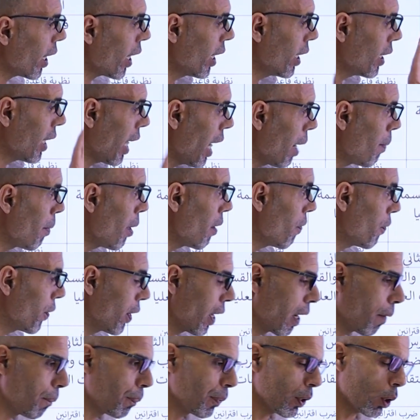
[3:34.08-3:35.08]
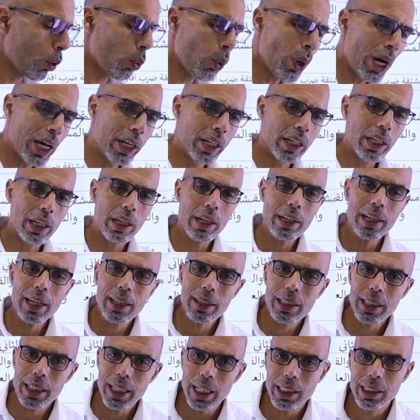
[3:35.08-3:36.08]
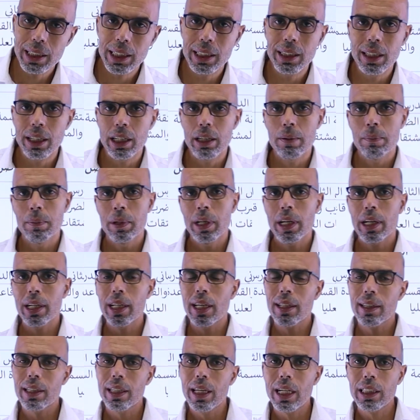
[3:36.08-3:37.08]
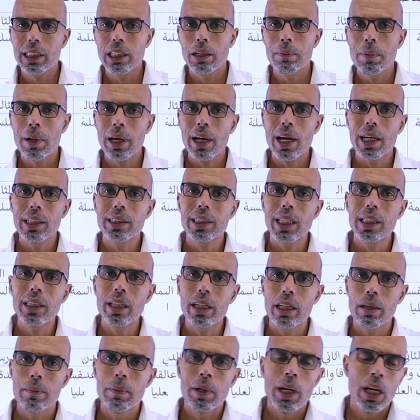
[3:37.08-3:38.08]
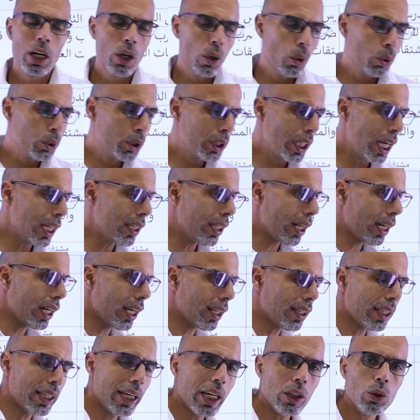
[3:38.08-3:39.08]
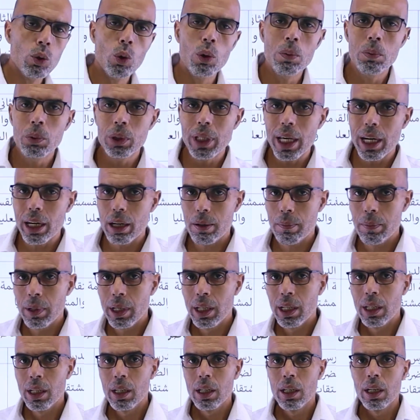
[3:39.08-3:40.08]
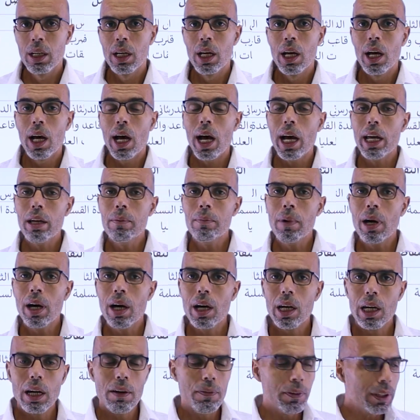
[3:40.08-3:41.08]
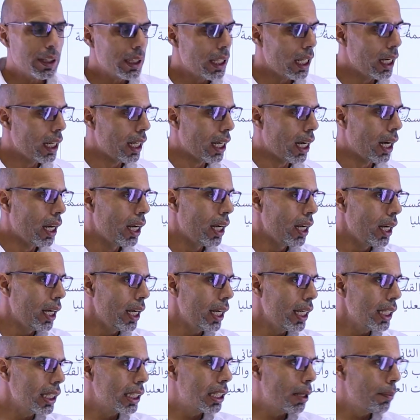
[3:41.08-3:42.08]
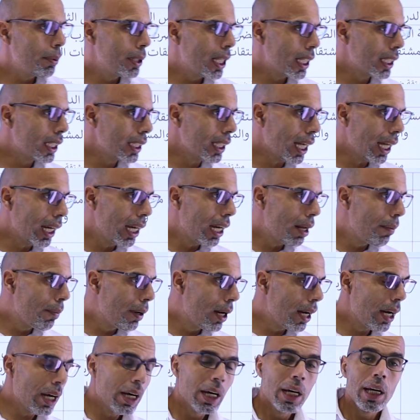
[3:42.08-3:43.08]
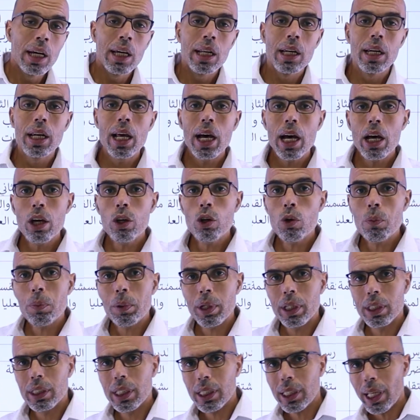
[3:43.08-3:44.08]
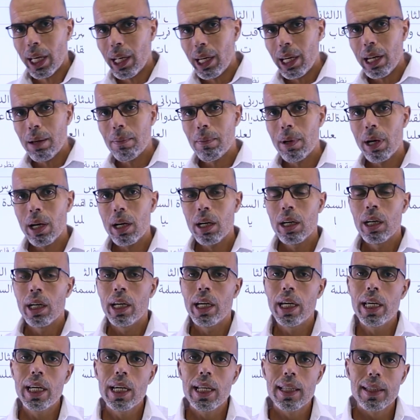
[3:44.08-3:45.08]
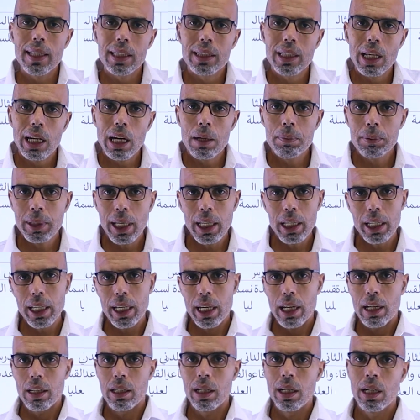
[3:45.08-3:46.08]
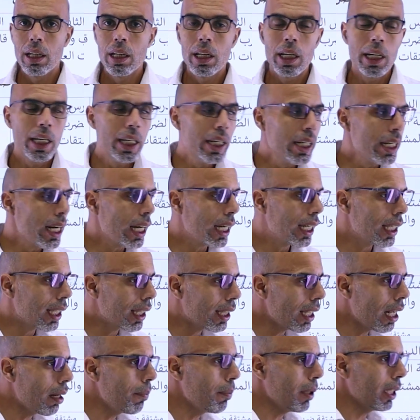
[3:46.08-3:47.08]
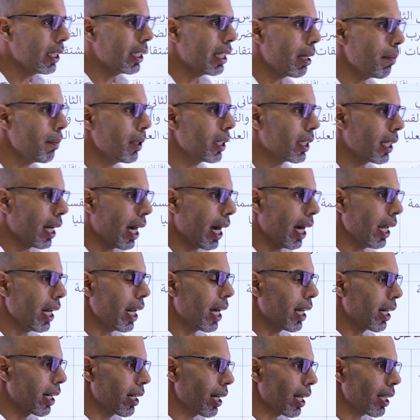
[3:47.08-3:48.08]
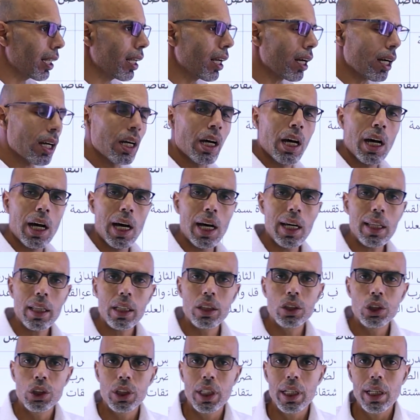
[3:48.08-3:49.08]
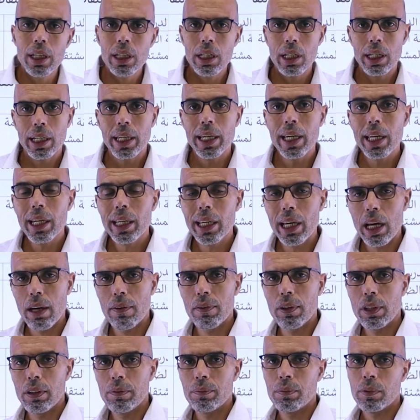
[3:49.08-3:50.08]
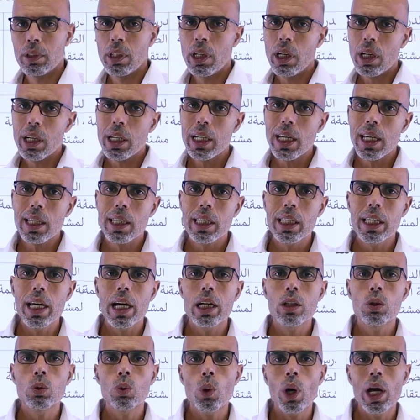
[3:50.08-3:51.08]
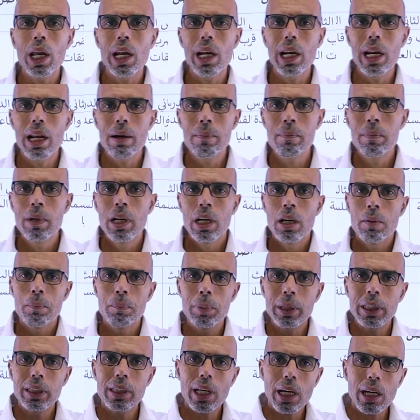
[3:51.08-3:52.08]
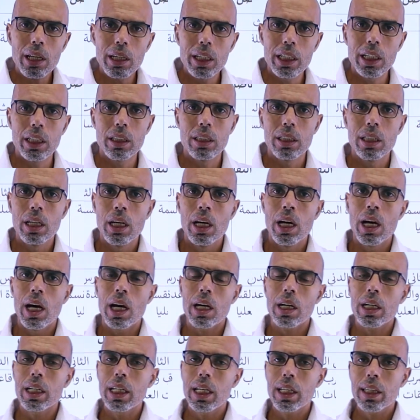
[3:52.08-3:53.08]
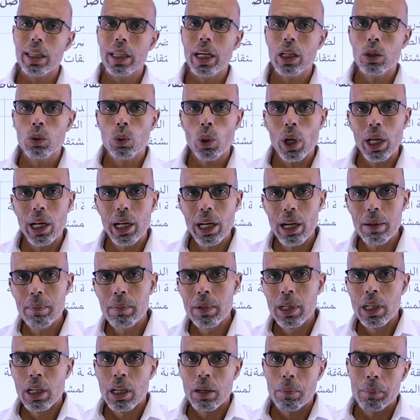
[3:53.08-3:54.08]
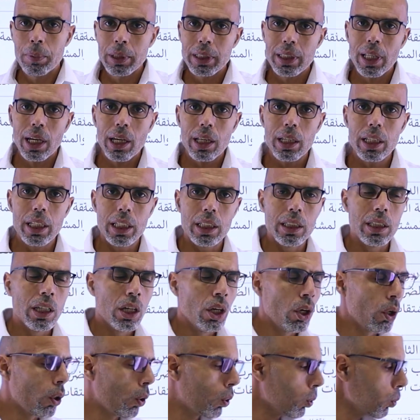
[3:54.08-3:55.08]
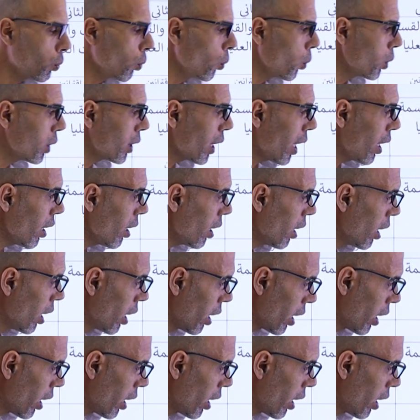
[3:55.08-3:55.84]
اللي رح نتعامل فيها اخواني الرياضيات تدريب الرياضيات عباره عن تدريب استاذ الرياضيات هو مدرب اي مهاره في الدنيا انت بدك تتعلمها لا يمكن تتعلمها إلا إذا تدربت عليها إنك تظل معتمد على النظر هذا الشيء غير كافي الرياضيات تعلم بالتقليد الرياضيات تعلم بالتقليد خصوصا